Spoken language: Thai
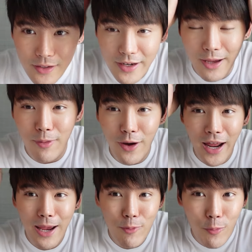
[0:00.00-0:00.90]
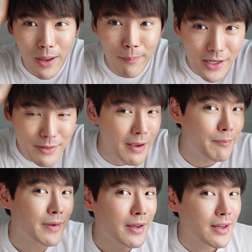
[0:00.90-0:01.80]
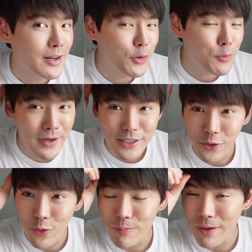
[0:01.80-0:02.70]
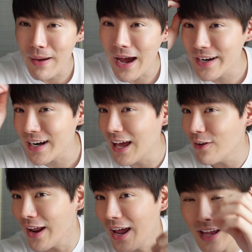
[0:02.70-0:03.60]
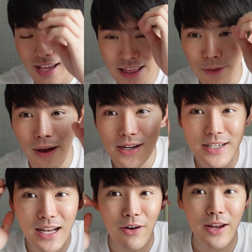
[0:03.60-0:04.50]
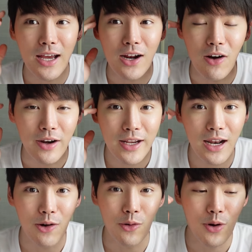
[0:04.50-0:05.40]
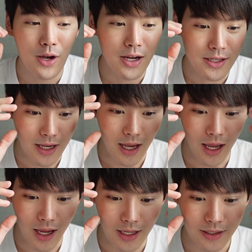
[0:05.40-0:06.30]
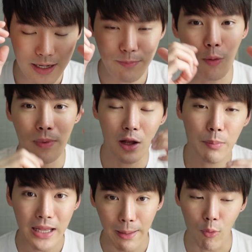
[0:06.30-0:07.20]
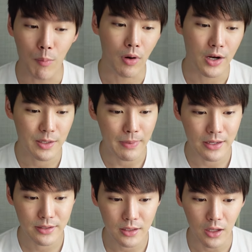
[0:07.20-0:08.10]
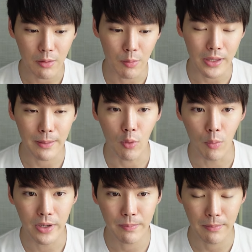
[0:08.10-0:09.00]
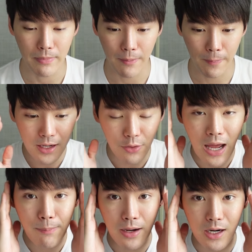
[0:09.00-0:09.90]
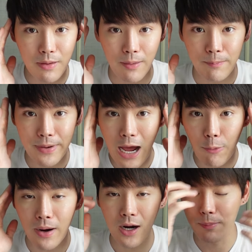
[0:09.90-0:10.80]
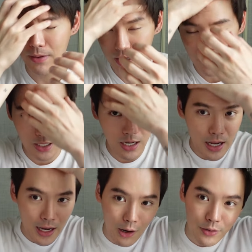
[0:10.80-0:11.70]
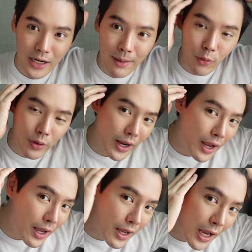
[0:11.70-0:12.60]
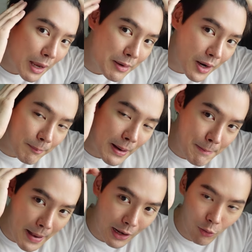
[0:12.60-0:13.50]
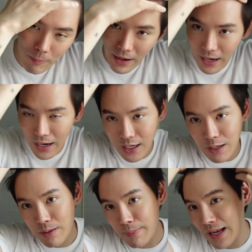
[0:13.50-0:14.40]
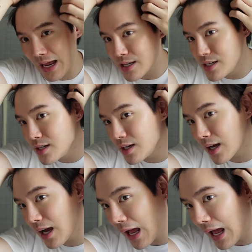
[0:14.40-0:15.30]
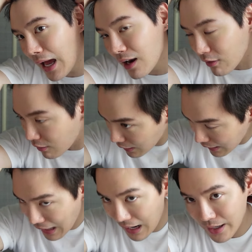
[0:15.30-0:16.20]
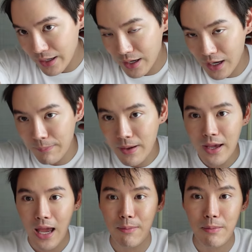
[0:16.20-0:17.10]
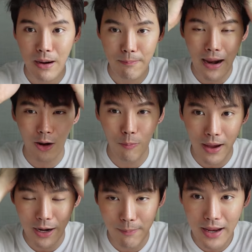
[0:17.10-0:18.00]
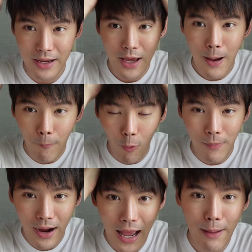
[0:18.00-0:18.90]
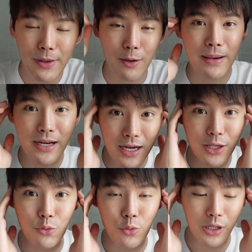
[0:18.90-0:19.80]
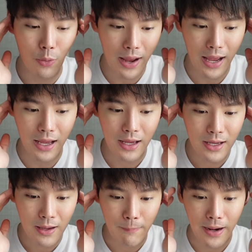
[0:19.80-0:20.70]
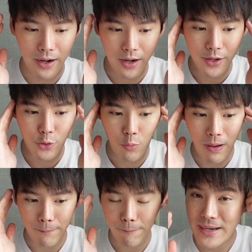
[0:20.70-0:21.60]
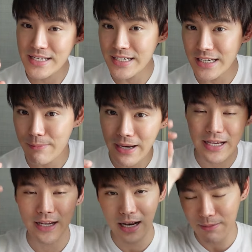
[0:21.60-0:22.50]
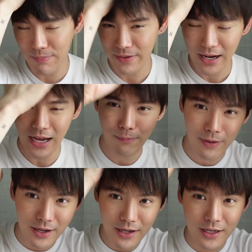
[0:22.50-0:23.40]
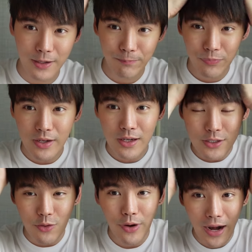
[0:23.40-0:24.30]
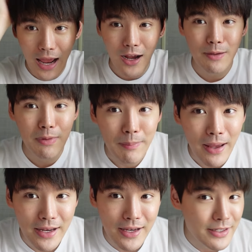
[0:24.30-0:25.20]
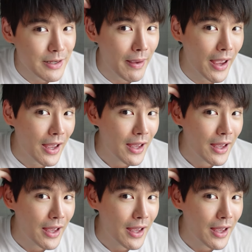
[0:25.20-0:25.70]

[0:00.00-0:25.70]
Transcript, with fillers: เนี่ยพอได้ปุ๊บเนี่ยมันก็จะแบบ ดูเป็นทรงประมาณหนึ่งแล้วนะแต่ว่าจริงๆแล้วเนี่ย ก่อนที่เราจะเช็ดผมเนี่ยต้องไปตัดผมก่อนใช่ไหมซึ่งตอนนี้ผมตัดผมที่เป็นแบบที่เขาทำเนี่ยคือแบบดาวเพิ่มก็คือเขาจะทำตรงเนี้ยให้มันแบบแบนๆลงมา คือเหมือนเป็นการยืดข้างๆ แล้วก็ข้างหลังเนี่ยนะครับให้มันแบนๆลงมา ทำให้ผมข้างๆมันยังมีเนื้ออยู่ แต่ว่ามันดูแบบไม่ชี้ไม่ดีอะไรแบบนี้นะครับอันนี้คือทรงแรกก็จะเป็นประมาณนี้ใช่ไหม